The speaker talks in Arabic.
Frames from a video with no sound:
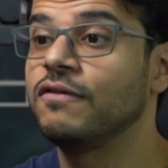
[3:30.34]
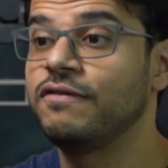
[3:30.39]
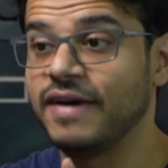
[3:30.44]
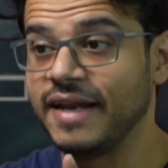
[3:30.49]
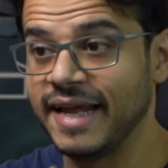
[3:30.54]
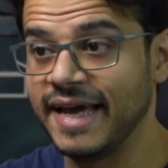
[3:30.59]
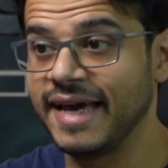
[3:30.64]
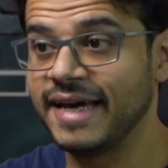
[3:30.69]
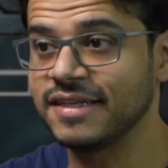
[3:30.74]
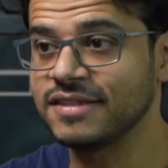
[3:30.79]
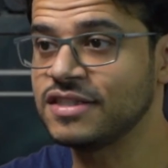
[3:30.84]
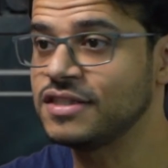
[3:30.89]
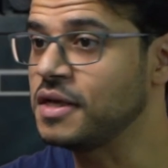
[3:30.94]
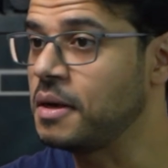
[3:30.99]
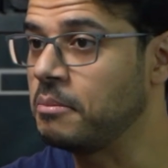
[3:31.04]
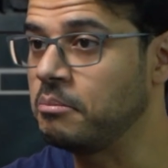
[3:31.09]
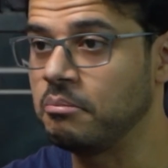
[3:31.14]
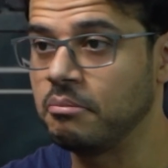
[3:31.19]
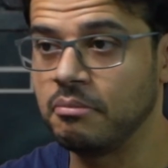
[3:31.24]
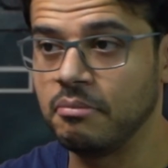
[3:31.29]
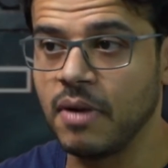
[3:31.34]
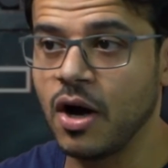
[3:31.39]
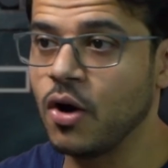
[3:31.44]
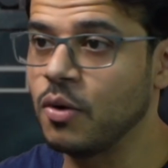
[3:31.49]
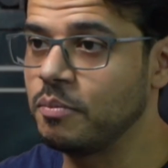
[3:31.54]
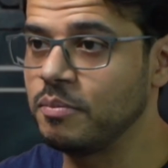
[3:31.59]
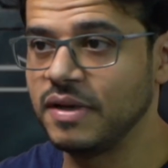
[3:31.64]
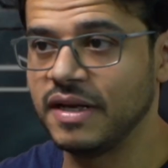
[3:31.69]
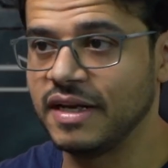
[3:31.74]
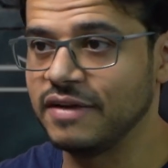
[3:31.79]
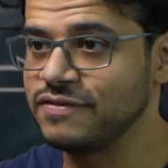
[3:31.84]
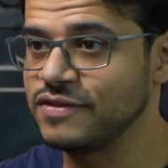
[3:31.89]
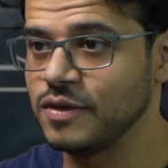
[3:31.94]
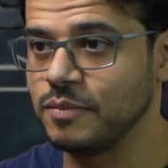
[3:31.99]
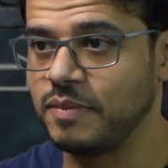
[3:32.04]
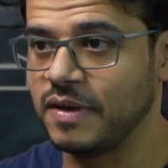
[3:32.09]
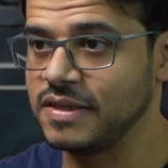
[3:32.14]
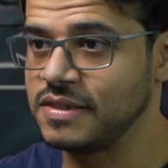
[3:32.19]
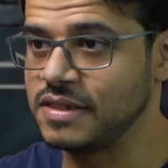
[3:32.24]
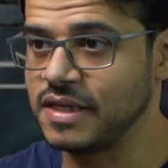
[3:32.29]
فالهيرتز ما هو من نفس
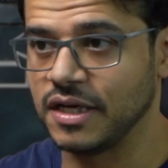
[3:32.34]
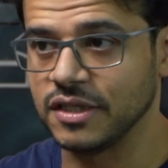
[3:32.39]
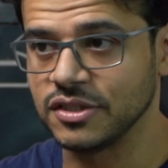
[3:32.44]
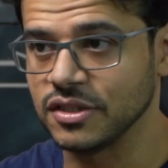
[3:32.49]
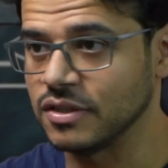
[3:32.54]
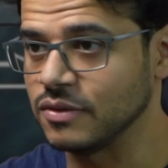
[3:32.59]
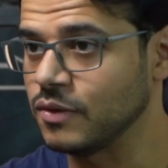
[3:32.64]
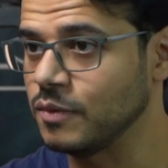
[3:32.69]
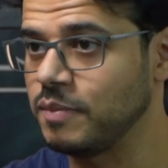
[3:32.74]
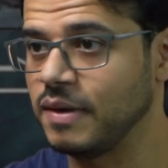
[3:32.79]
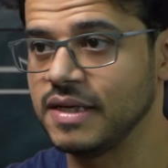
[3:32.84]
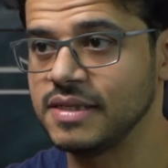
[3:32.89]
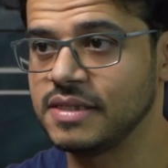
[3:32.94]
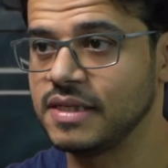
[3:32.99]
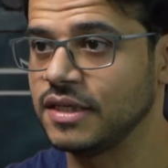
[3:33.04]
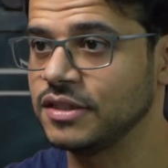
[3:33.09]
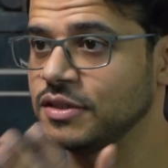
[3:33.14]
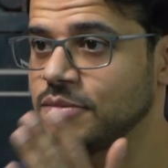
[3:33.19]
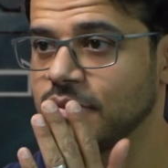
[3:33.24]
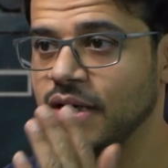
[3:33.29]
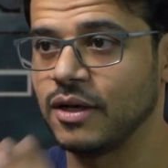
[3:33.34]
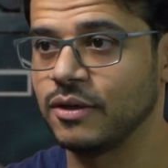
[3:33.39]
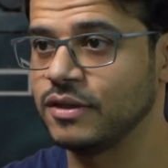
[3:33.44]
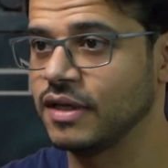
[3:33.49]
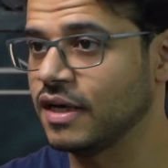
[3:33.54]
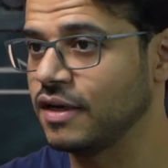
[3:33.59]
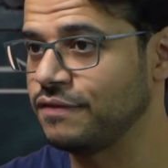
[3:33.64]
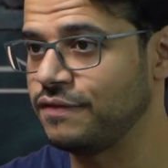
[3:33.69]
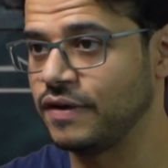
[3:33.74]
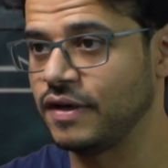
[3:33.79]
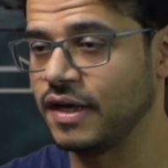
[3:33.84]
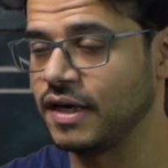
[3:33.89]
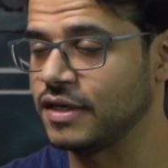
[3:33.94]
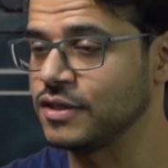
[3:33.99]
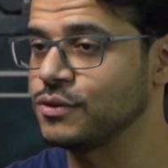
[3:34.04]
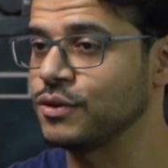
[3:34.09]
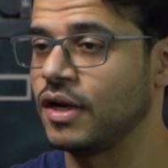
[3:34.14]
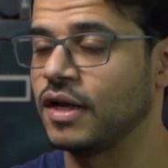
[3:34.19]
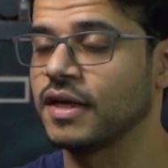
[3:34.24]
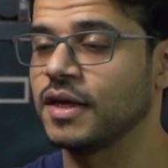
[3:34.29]
البلاي ستيشن، والبلاي ستيشن ما له دخل في
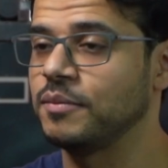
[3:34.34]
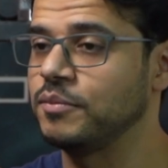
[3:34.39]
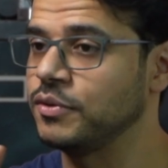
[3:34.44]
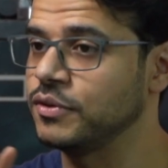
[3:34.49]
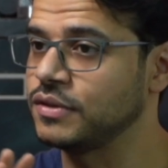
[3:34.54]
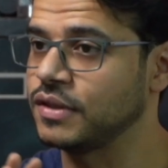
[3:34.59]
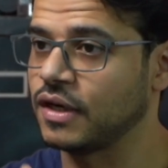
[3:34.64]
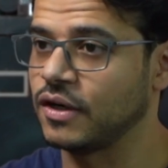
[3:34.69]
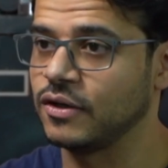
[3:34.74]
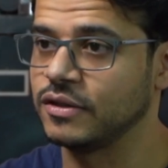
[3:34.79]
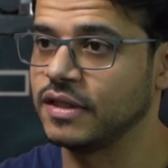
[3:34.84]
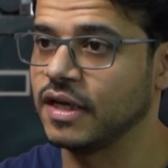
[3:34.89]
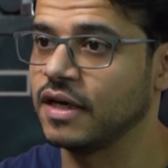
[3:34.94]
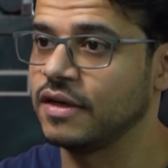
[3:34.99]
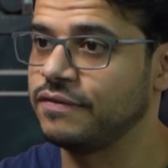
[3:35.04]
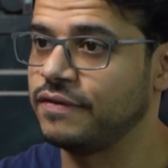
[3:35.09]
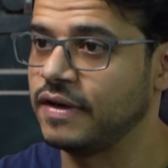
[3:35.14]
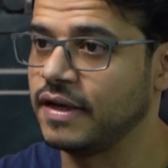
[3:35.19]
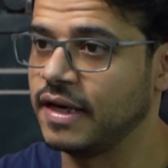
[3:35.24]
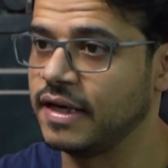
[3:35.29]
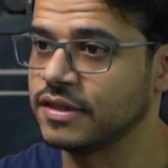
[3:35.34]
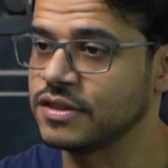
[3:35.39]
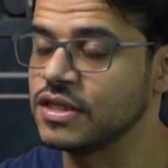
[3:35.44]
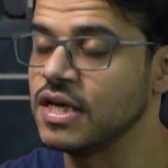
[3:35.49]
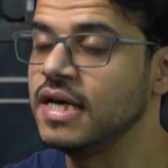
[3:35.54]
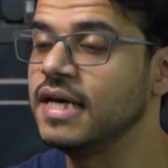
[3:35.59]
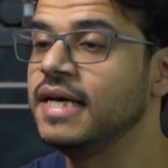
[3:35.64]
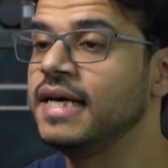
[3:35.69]
الهيرتز ولا الكمبيوتر له دخل في الهيرتز،